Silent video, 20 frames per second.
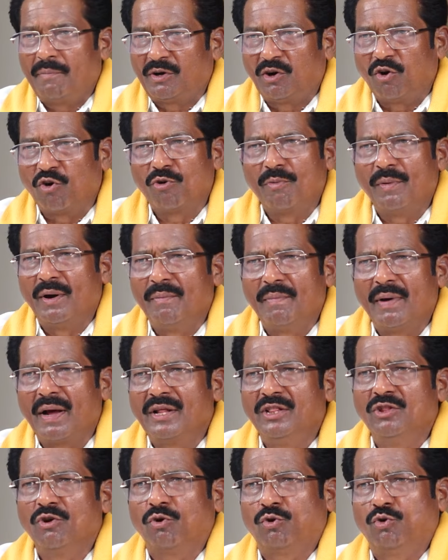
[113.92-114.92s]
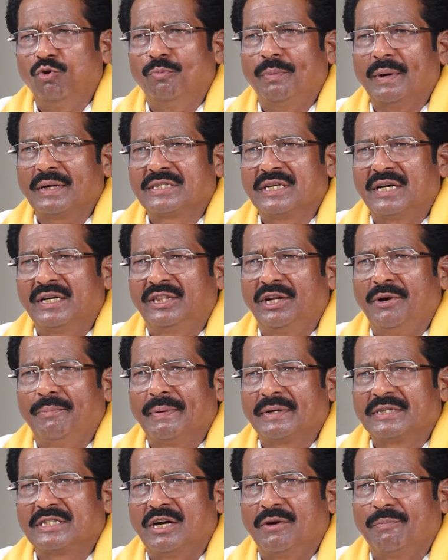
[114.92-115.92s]
గవర్నమెంట్ మారిందో ఒక టూ పర్సెంట్ త్రీ
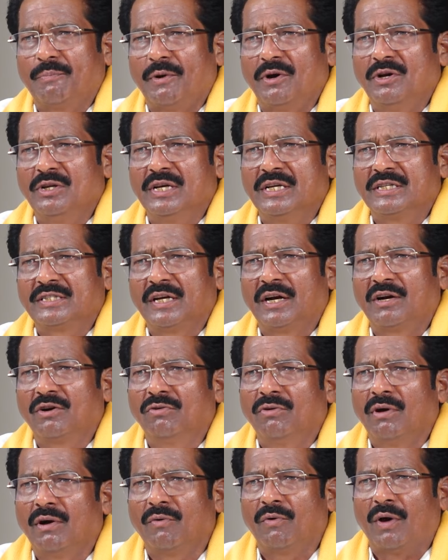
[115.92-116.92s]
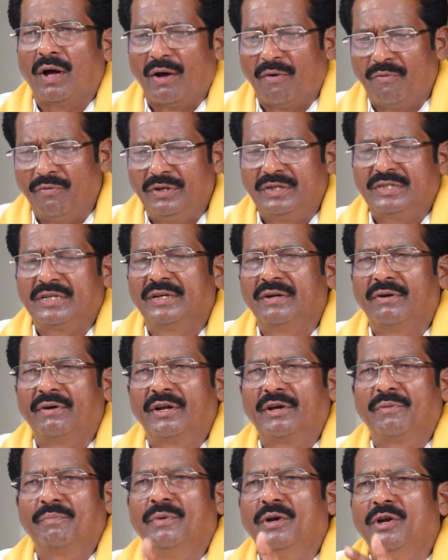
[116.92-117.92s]
పర్సెంట్ పనులు చేశారు ఇచ్చిన
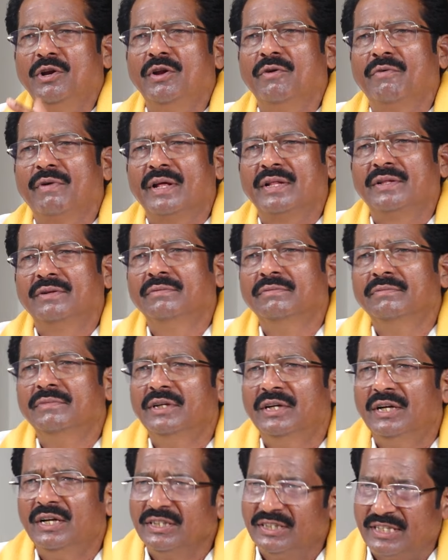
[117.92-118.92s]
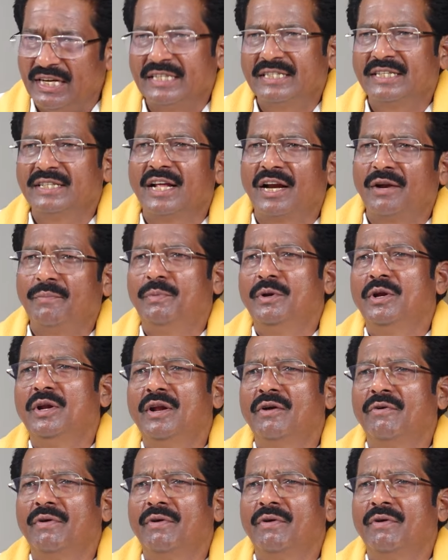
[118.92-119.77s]
వాటికి బిల్లులు ఇవ్వలేదు hmm. చేసిన దానికి బిల్లులు